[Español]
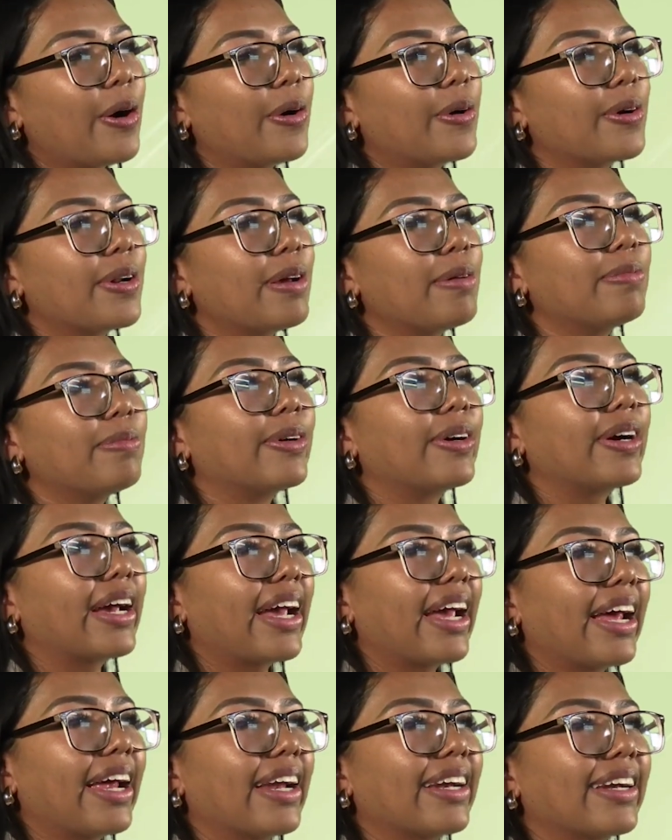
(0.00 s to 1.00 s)
una
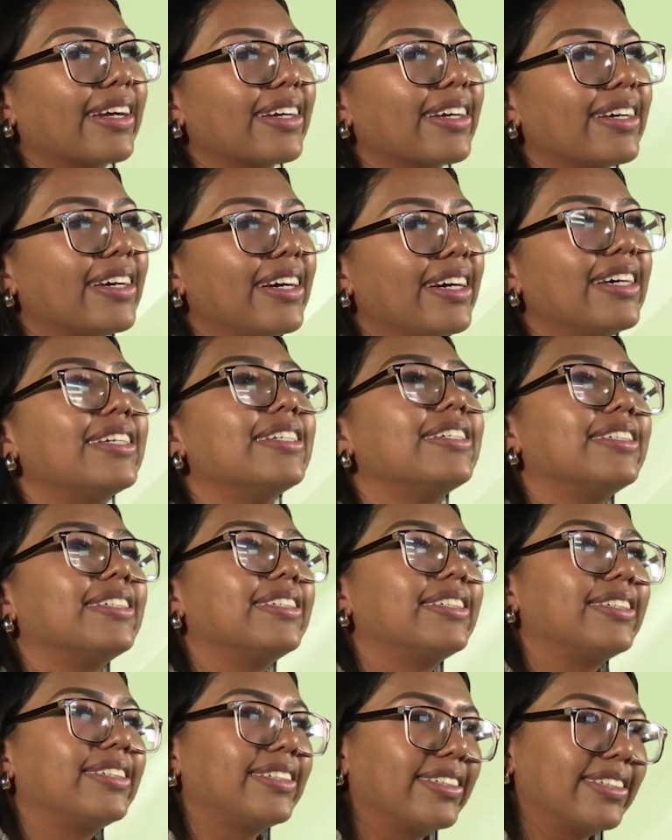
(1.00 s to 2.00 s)
mujer
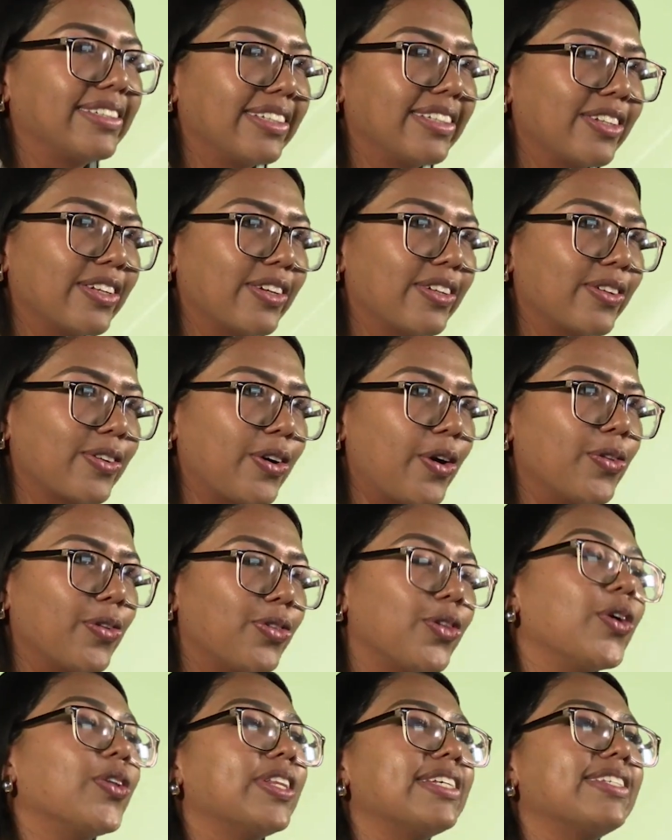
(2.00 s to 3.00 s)

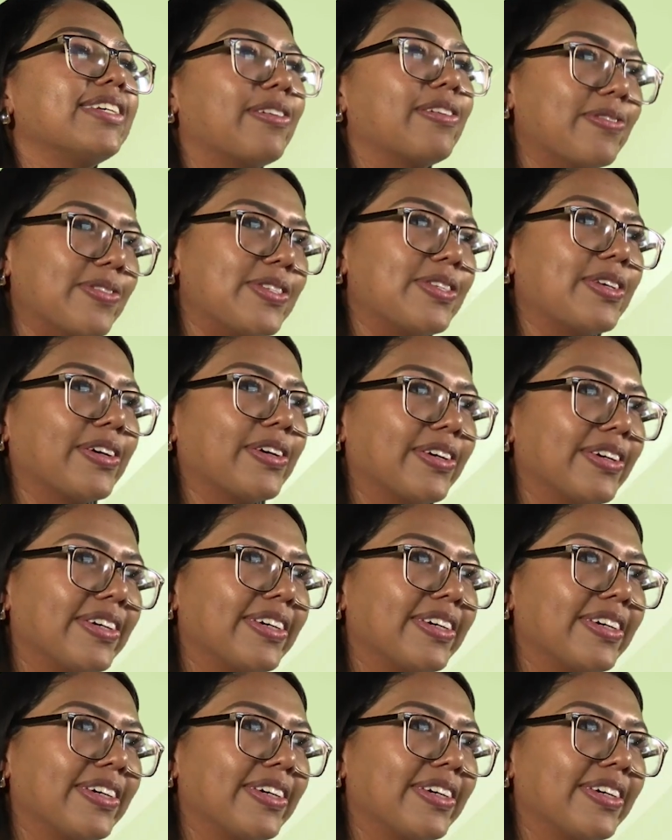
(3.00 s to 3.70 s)
con don de servicio.